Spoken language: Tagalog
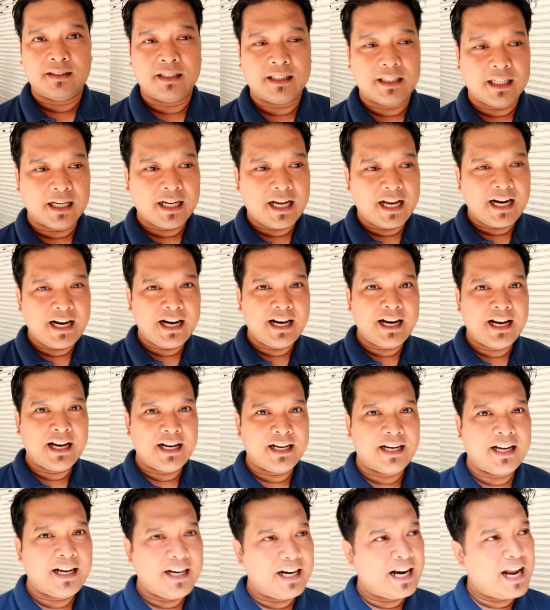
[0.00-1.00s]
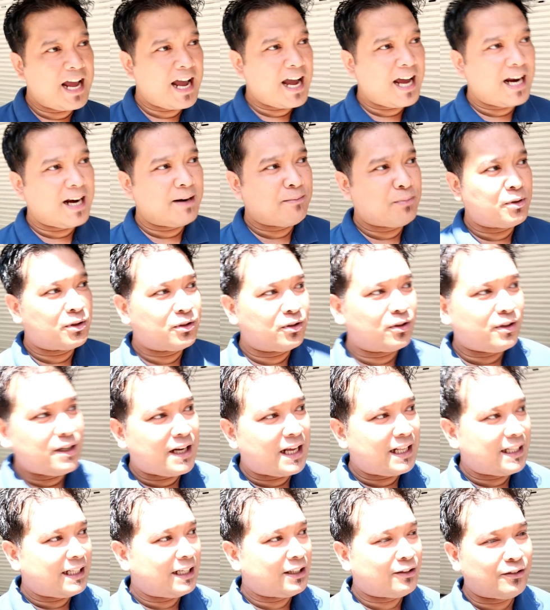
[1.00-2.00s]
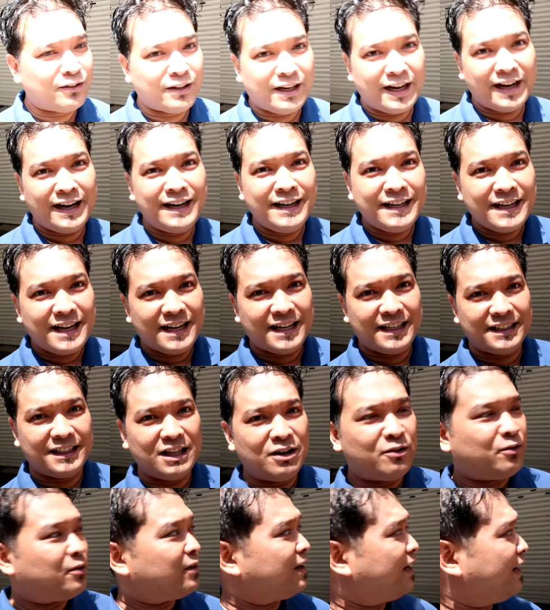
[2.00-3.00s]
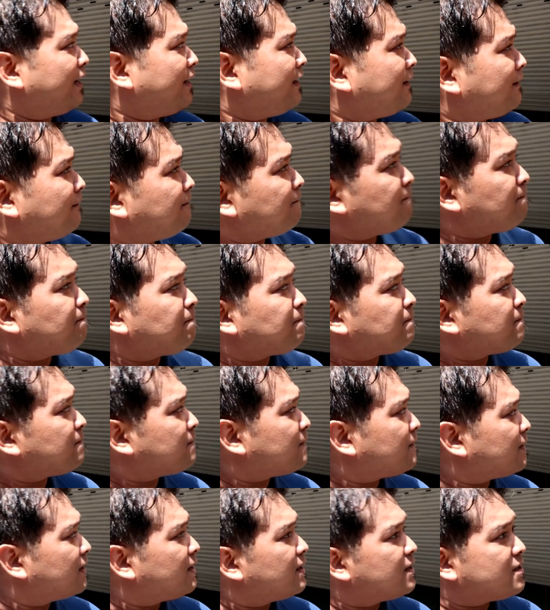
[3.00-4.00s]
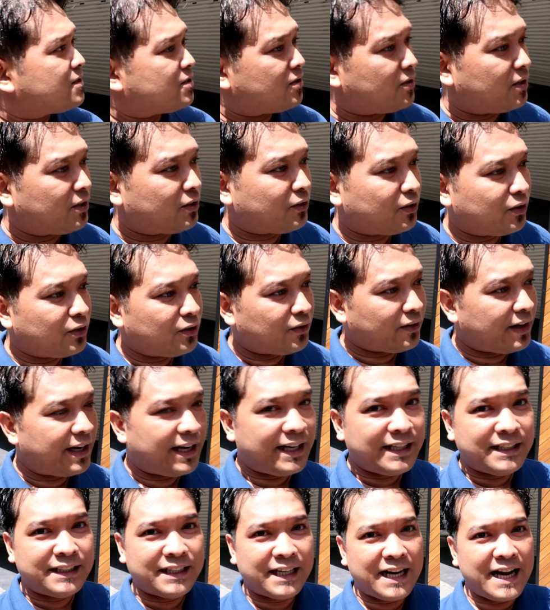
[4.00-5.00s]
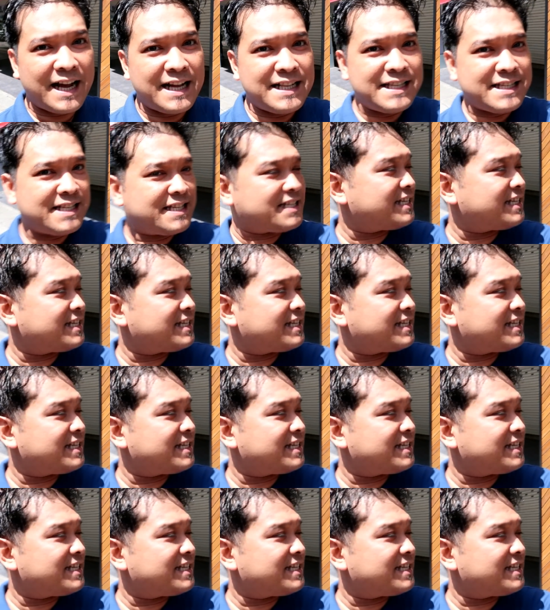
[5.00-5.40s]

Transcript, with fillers: sa tagal na hinahanap ko to, nandito rin, nakita ko rin. So ito yung entrance.